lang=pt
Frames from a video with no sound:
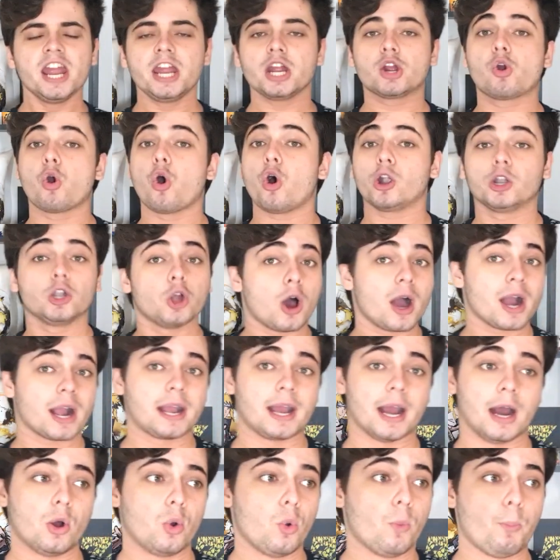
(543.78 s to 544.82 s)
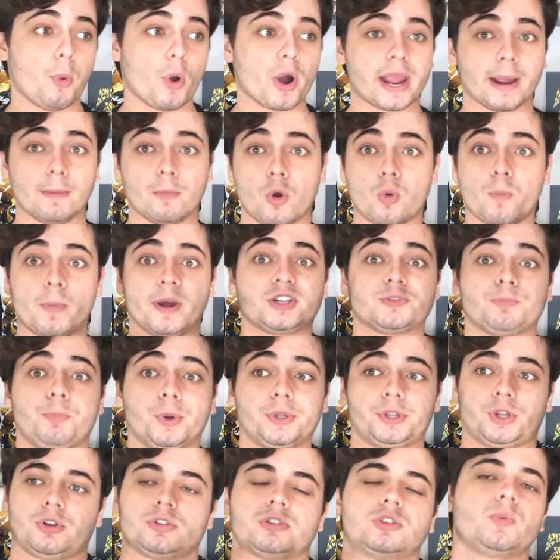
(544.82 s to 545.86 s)
e coloca um Pokémon mais
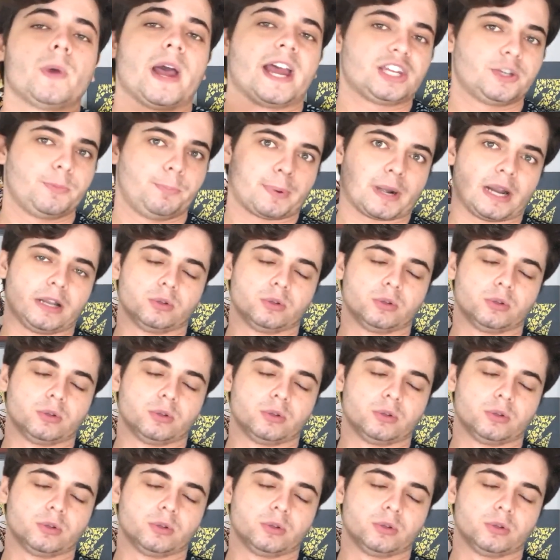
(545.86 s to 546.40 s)
poderoso do Ash pra